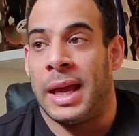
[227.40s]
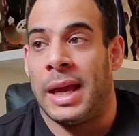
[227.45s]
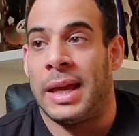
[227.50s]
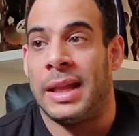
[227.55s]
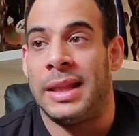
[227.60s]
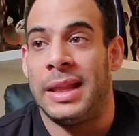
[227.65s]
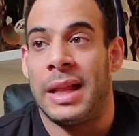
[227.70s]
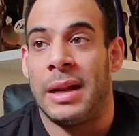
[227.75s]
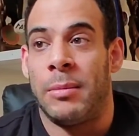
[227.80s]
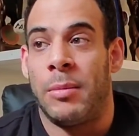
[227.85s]

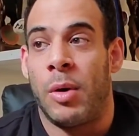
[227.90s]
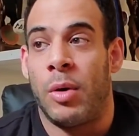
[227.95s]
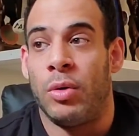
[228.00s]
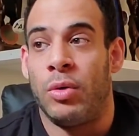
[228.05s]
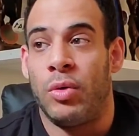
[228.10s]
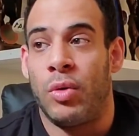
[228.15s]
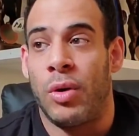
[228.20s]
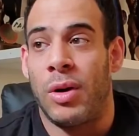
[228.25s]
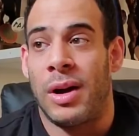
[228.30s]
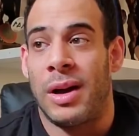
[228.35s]
ان
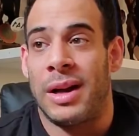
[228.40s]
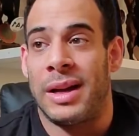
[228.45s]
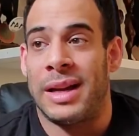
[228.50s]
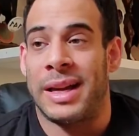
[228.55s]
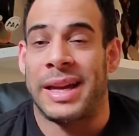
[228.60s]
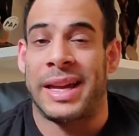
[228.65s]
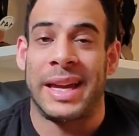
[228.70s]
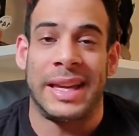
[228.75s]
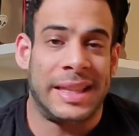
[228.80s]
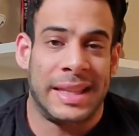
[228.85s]
الموضوع
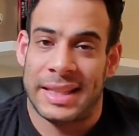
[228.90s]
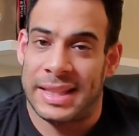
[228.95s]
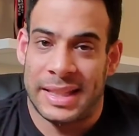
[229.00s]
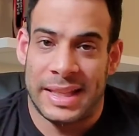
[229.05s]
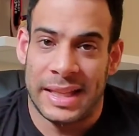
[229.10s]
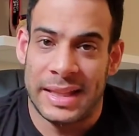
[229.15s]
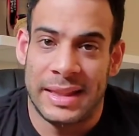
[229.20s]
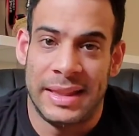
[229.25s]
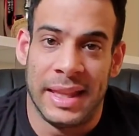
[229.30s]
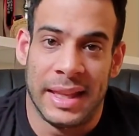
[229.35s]
غيتت
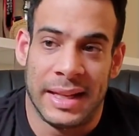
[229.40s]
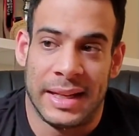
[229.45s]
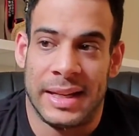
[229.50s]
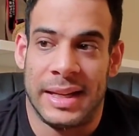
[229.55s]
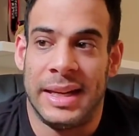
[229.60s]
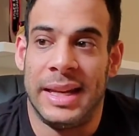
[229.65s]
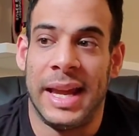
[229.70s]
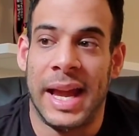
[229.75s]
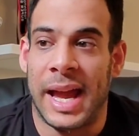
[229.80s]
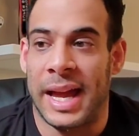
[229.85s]
جدا
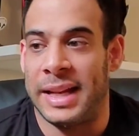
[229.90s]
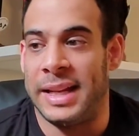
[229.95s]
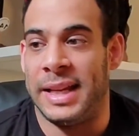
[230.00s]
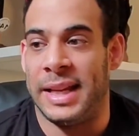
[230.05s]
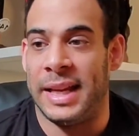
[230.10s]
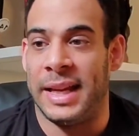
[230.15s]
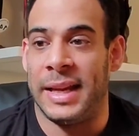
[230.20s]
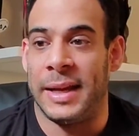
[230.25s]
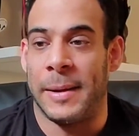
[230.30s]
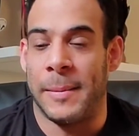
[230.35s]
يعني
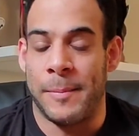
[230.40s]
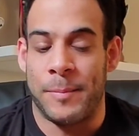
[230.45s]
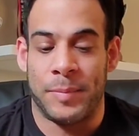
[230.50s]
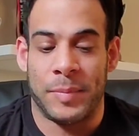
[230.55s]
ايه